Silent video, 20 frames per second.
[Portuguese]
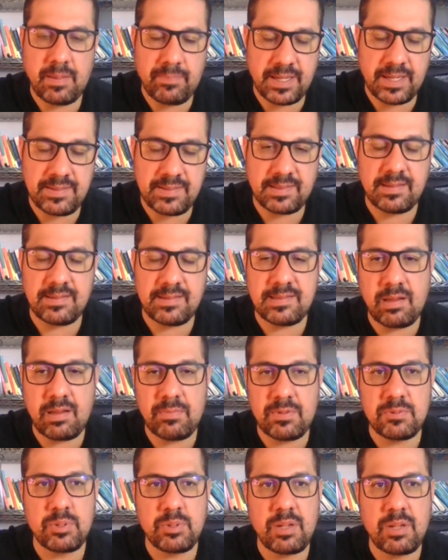descansar e ao
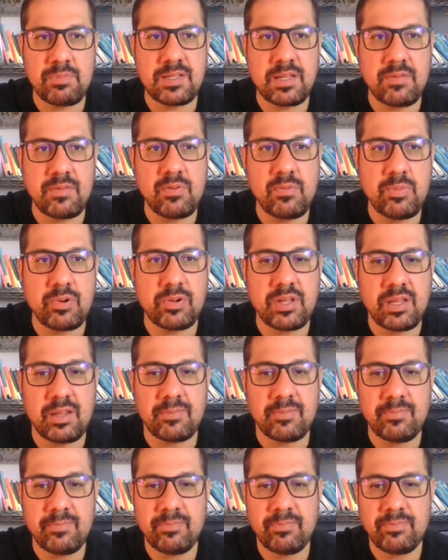mesmo tempo escrever um
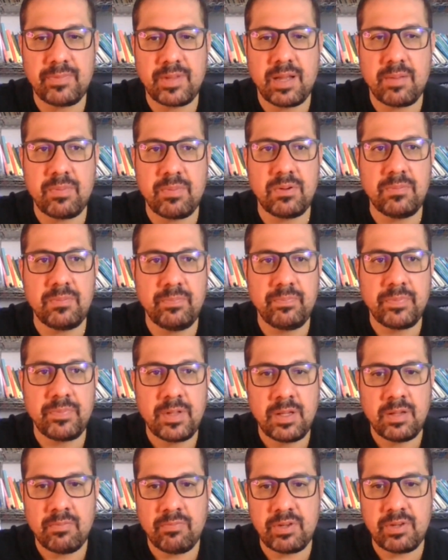pouquinho, tá bom?
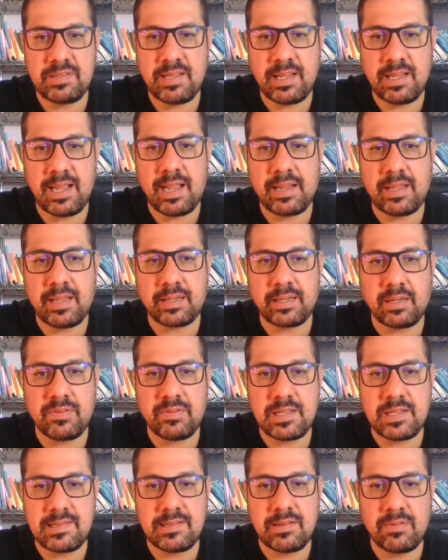Vou encerrar aqui a
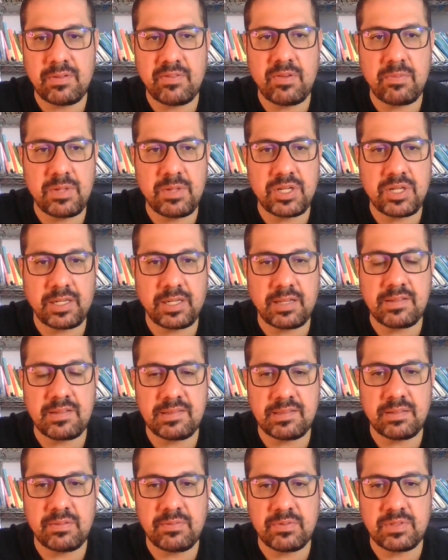gravação, novamente
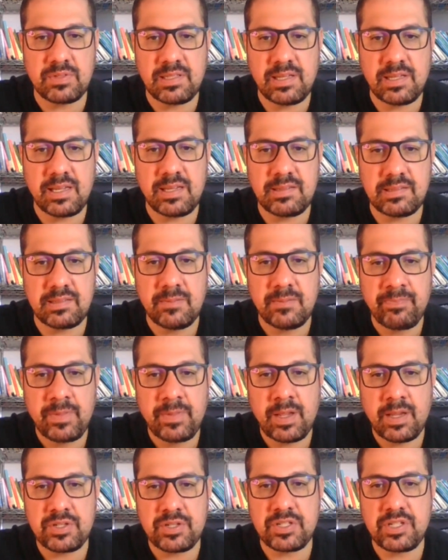agradecendo vocês.
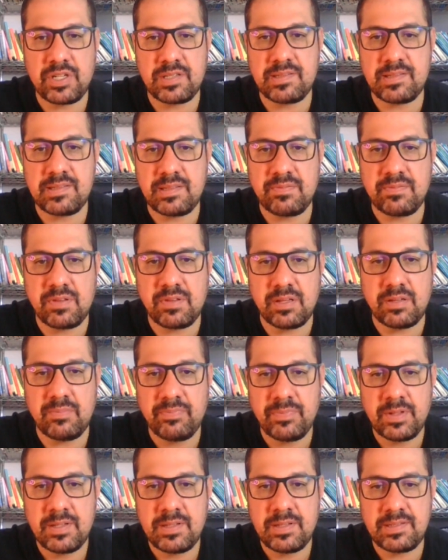A gente se vê
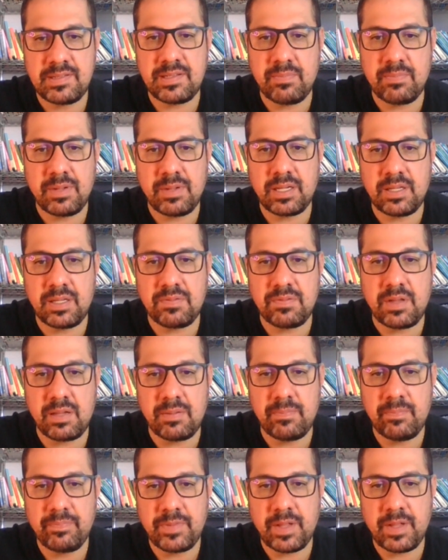semana que
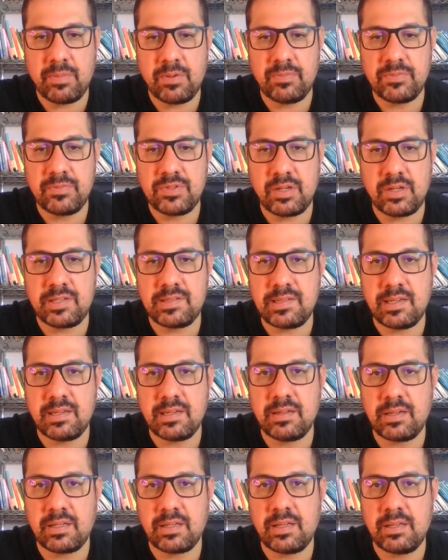vem, tá bom? Só
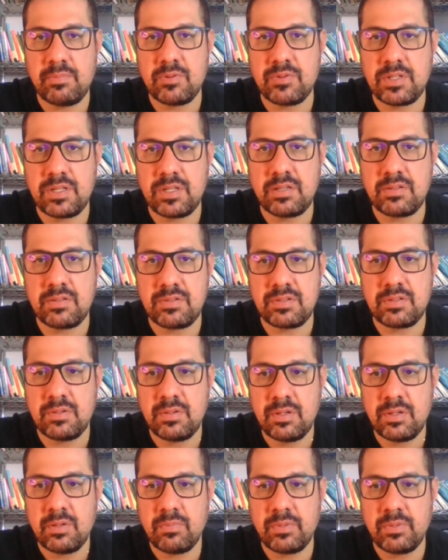encerrando aqui, meus queridos.
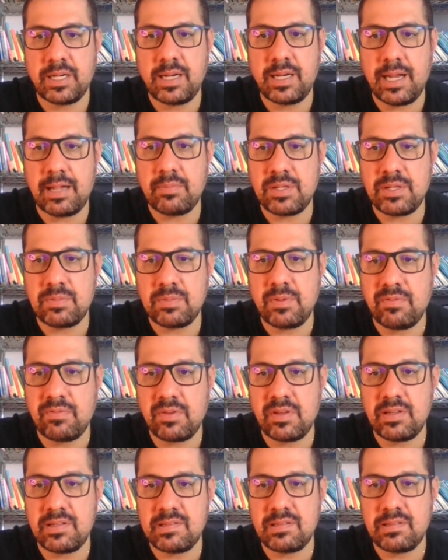Obrigado mais uma
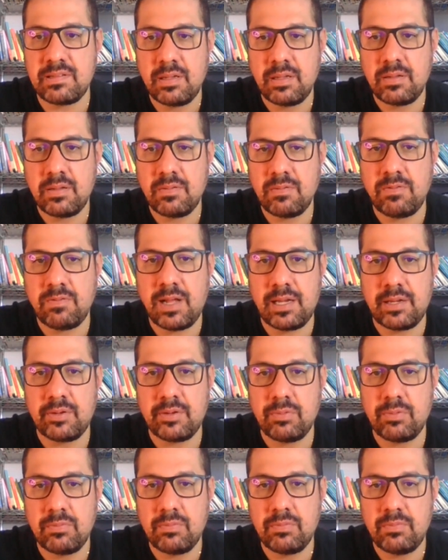vez.
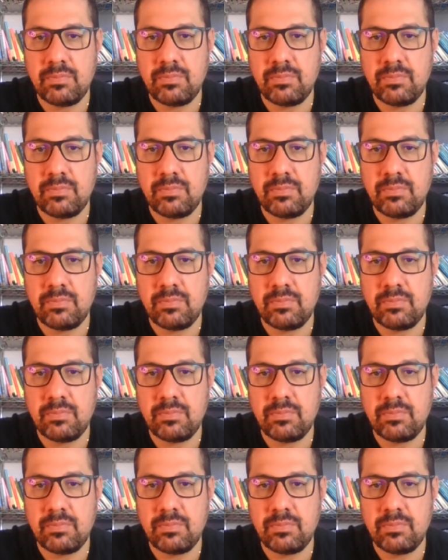Valeu.